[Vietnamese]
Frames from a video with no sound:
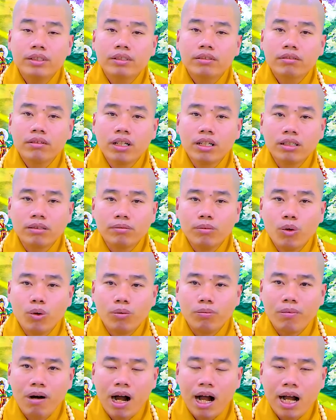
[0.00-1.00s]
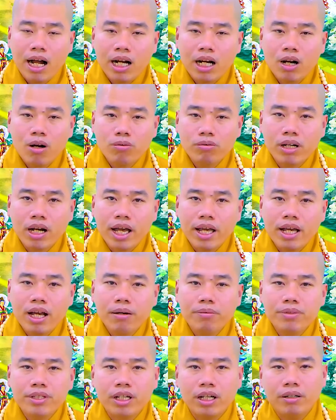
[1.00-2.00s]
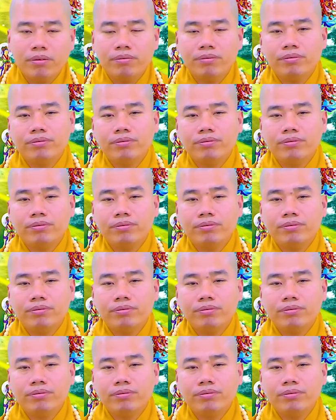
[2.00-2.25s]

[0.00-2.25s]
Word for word: đừng buồn bã khóc kể ôm sòm